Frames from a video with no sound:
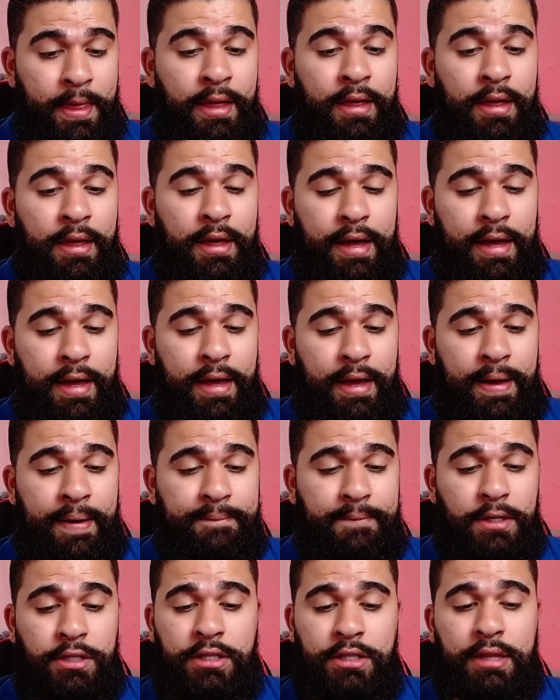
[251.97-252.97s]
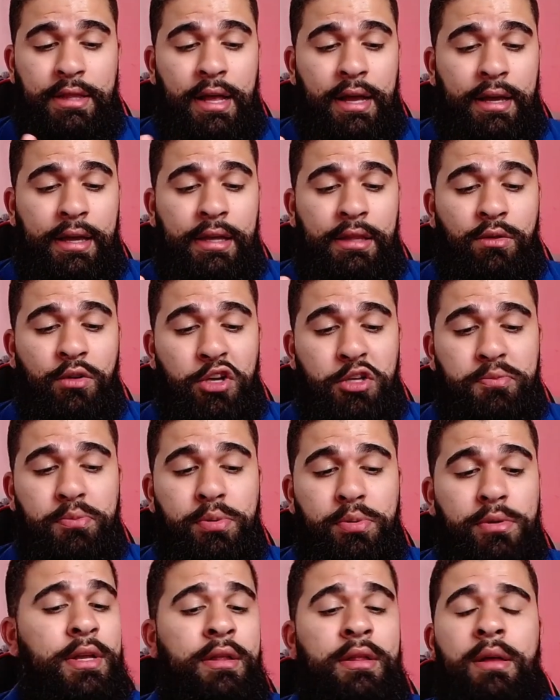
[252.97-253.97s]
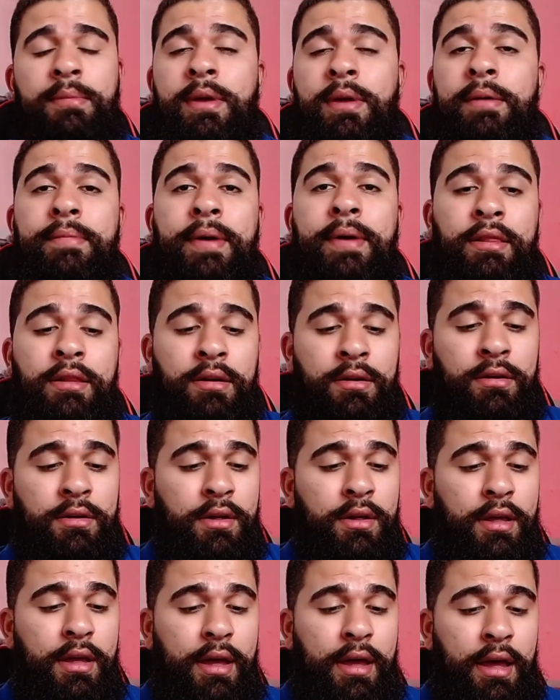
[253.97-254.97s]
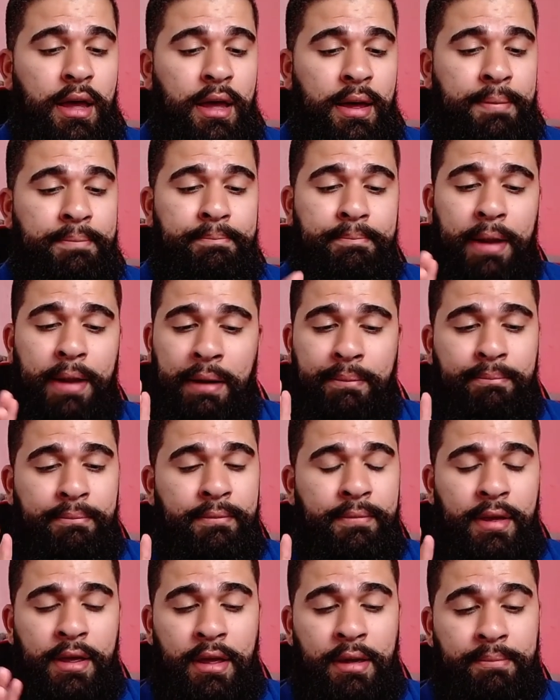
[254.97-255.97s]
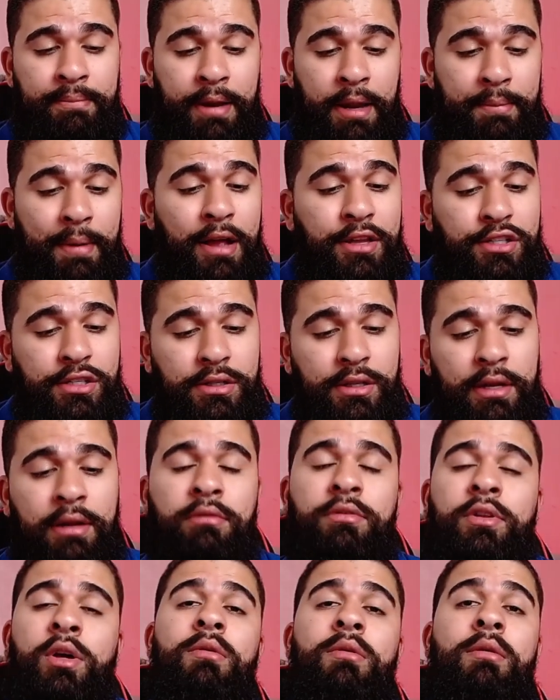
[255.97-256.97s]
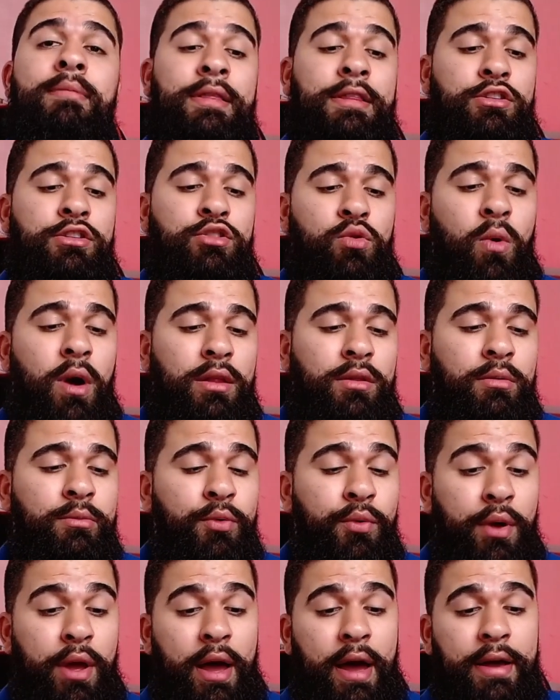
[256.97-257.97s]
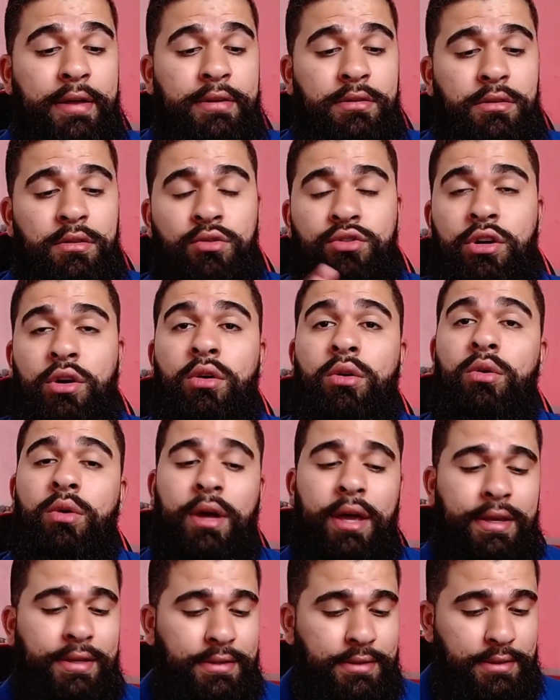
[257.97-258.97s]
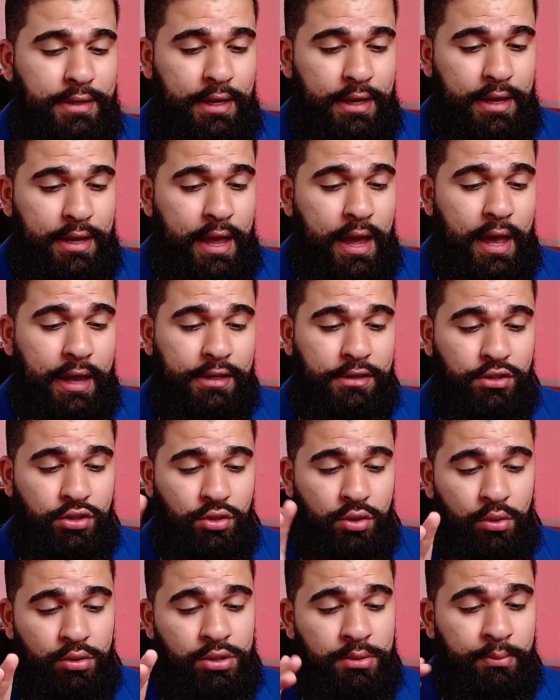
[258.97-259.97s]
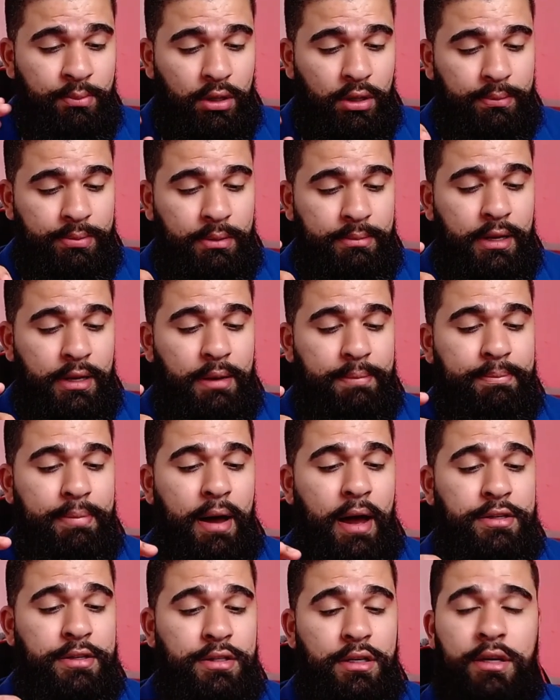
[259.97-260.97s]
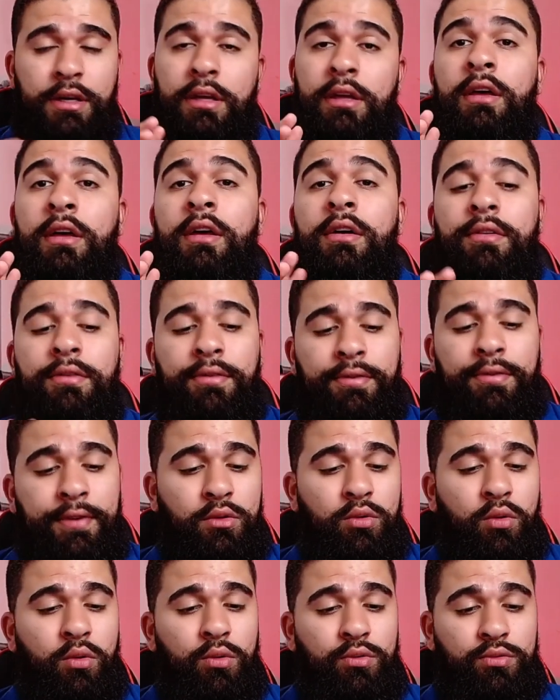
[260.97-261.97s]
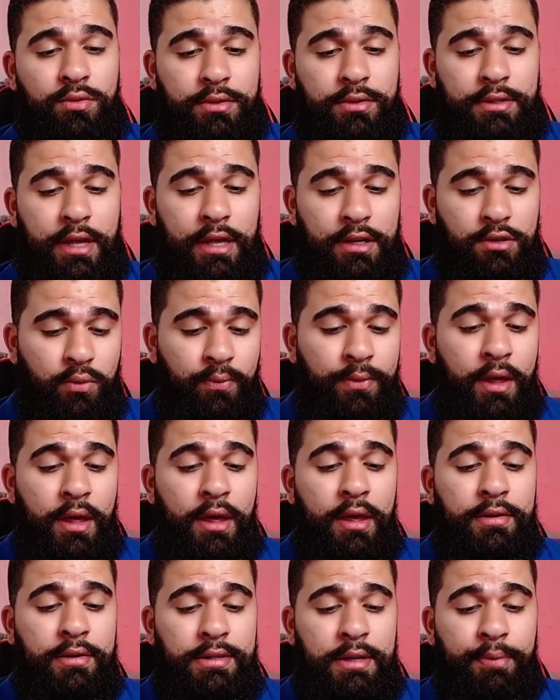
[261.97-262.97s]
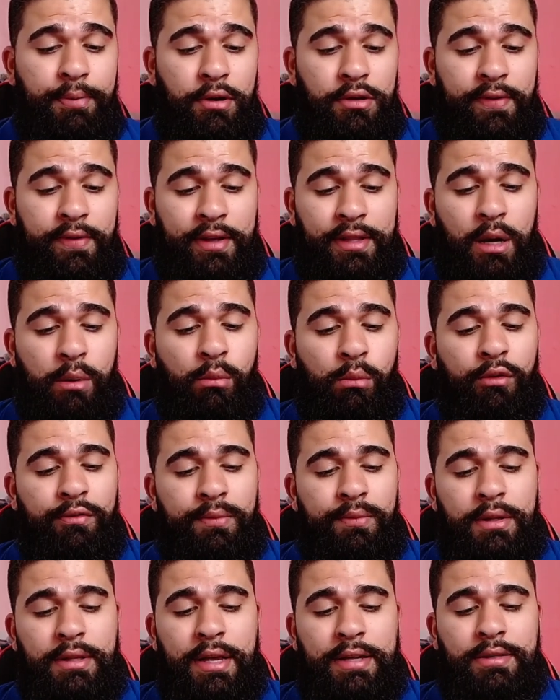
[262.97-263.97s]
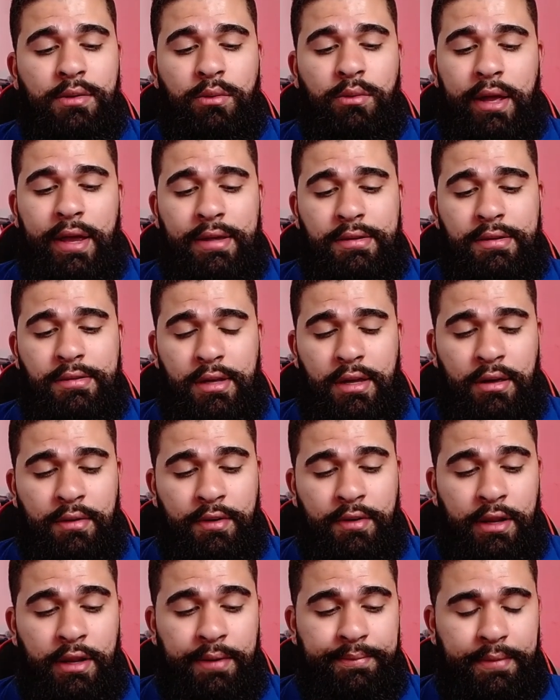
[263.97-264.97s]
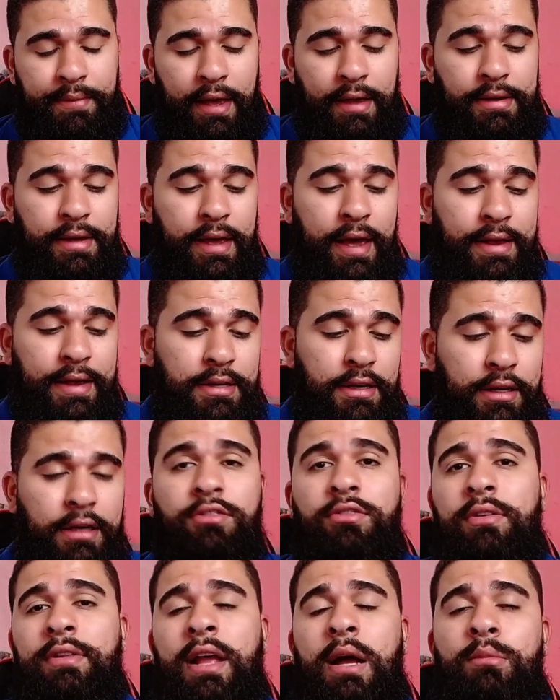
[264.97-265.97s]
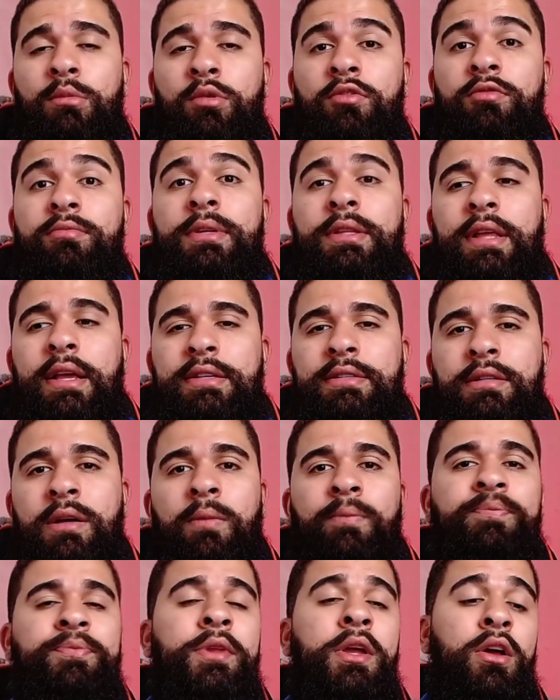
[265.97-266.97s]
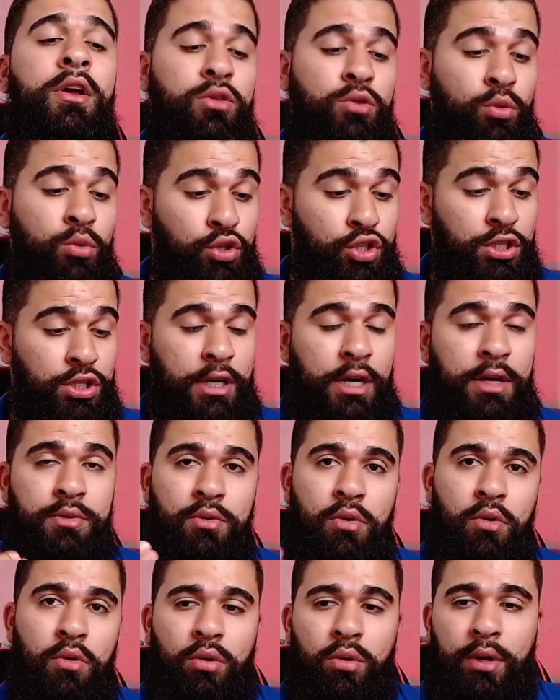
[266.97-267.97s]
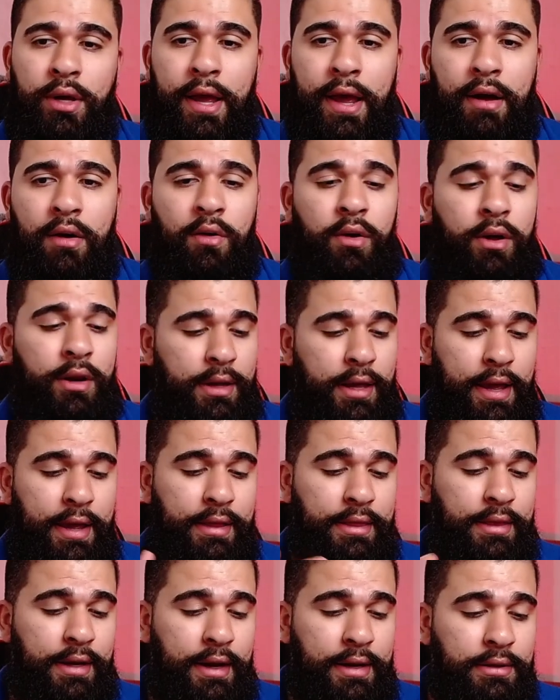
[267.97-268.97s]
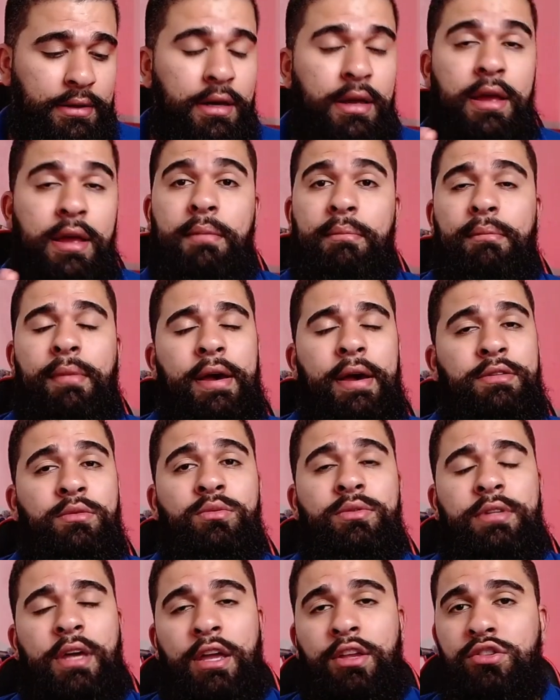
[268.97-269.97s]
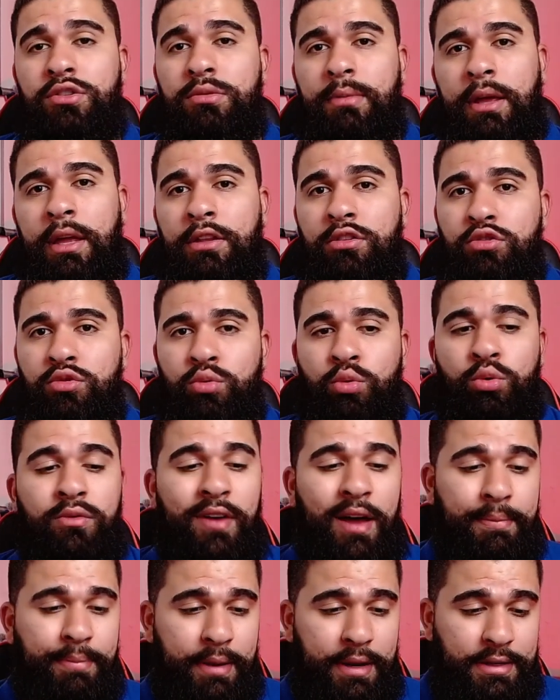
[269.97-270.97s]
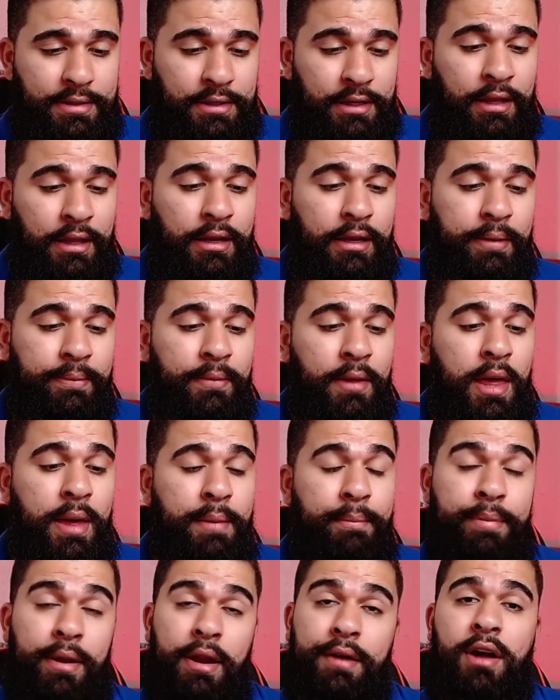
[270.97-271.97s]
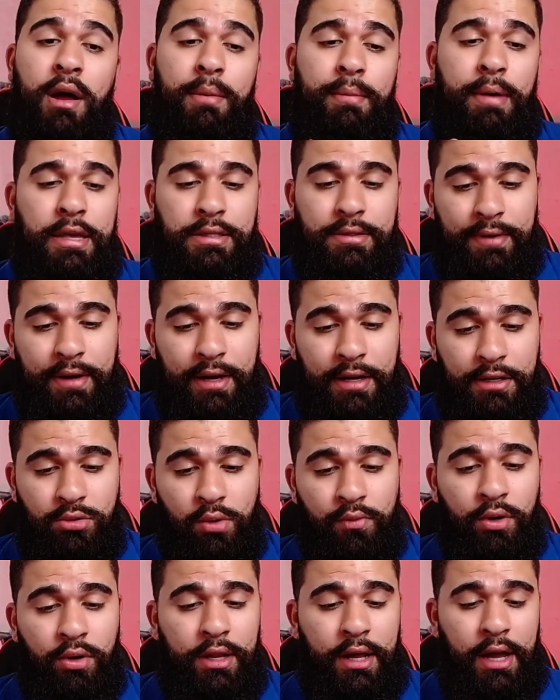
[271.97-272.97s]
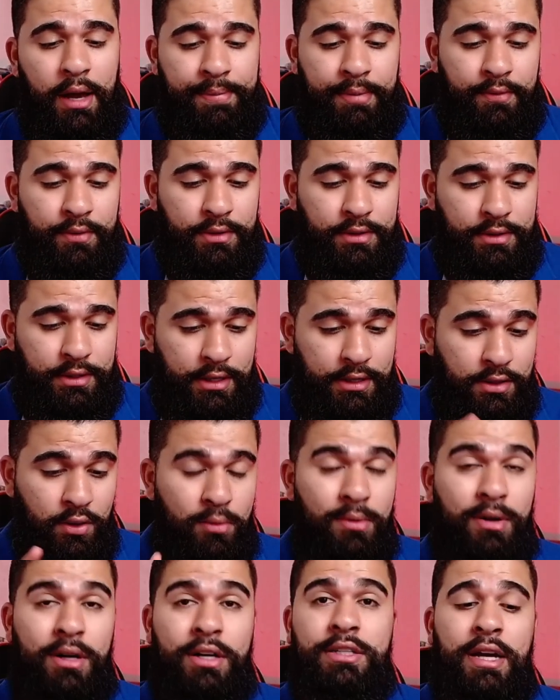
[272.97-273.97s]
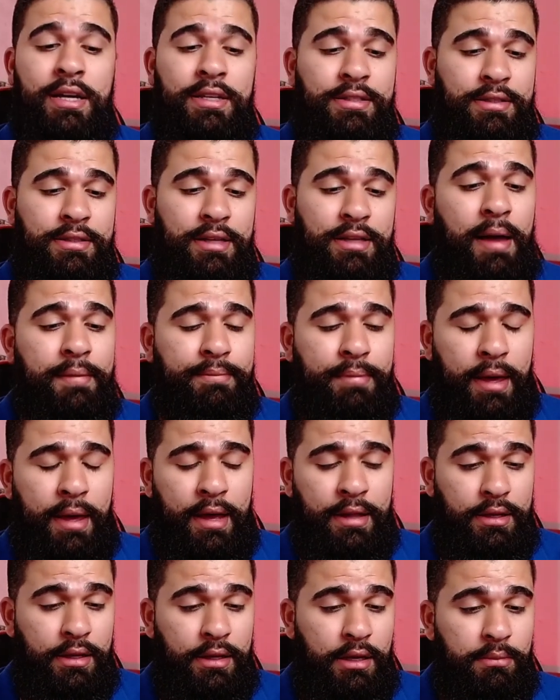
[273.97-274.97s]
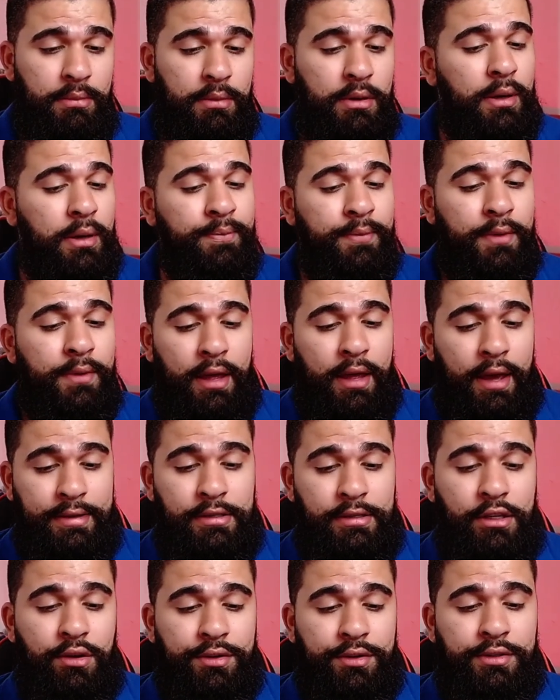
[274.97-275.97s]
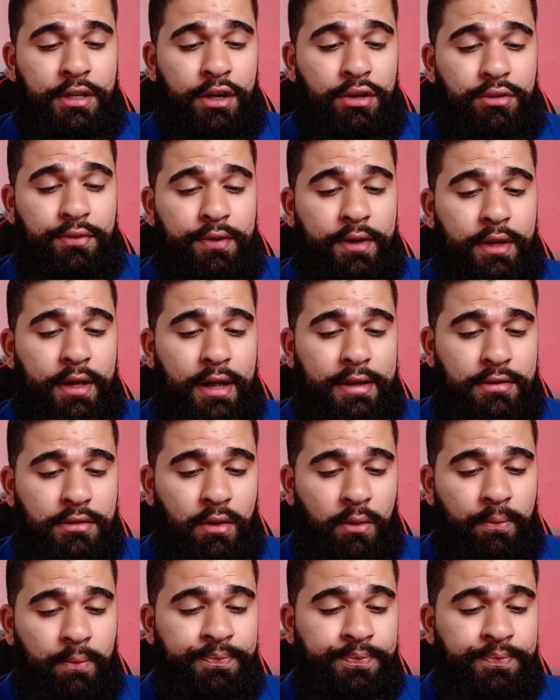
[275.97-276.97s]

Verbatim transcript: É, e já está aqui 2% da minha meta é, pré pré-batida, né? Eu tenho uma meta de 4 mil reais, eu já coloquei 100 reais. Show de bola. A primeira parte aqui feito com sucesso. Você pode ver que tem a movimentação da reserva, né? Essa aqui só tem a movimentação do dinheiro que eu coloquei agora, que é a entrada, mas os rendimentos, tudo vai aparecendo ali. Para ficar mais fácil, eu vou clicar para vocês em uma que já está aberta aqui minha. Essa aqui, ó, certificação.